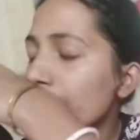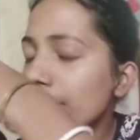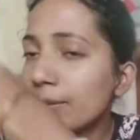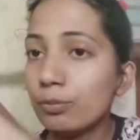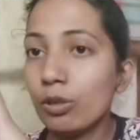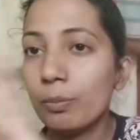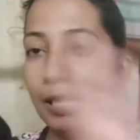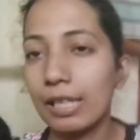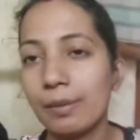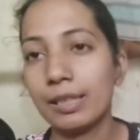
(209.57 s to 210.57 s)
বাট পুরো
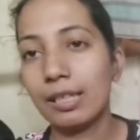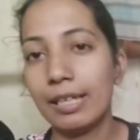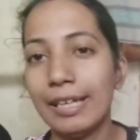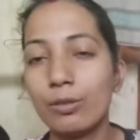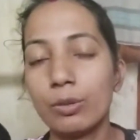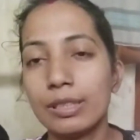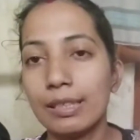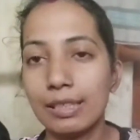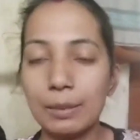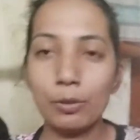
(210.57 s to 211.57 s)
মেঘলা মেঘলা এই
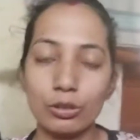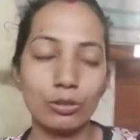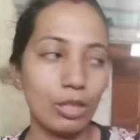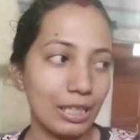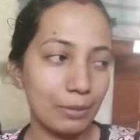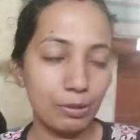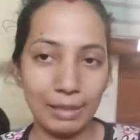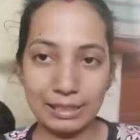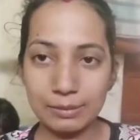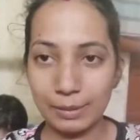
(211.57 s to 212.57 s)
ওয়েদারটাই পছন্দ হয় না কেমন
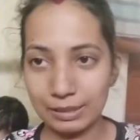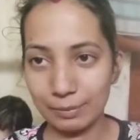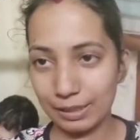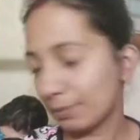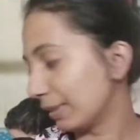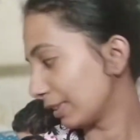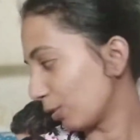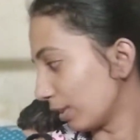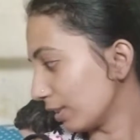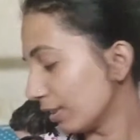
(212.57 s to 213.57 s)
ম্যাচ ম্যাচে ম্যাচ ম্যাচে
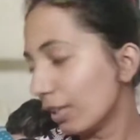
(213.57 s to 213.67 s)
করে